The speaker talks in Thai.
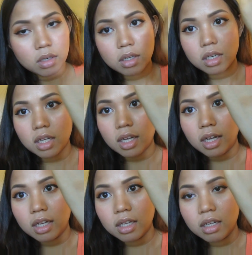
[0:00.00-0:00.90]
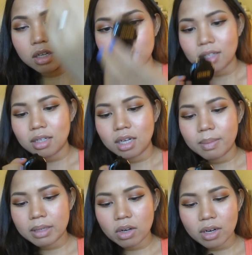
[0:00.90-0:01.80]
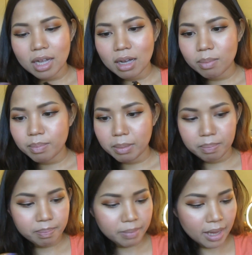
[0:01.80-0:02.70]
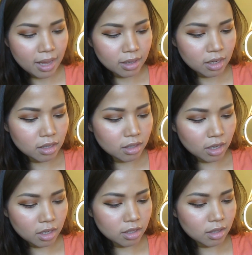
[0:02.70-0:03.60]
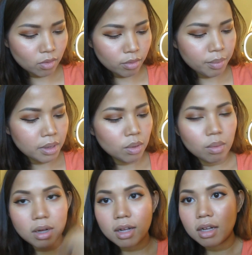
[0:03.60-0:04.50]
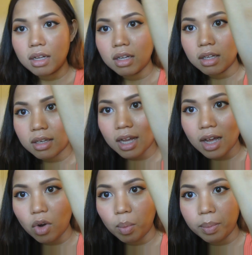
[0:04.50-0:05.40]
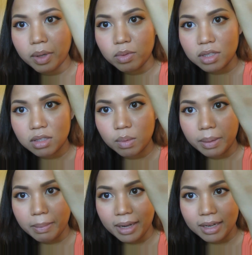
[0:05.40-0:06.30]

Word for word: นี่นะคะ แต่เนื้อมันค่อนข้างแบบแป้งนิดนึงนะ แต่ว่าไม่รู้ว่าทาลงบนผิวจะสวยไหม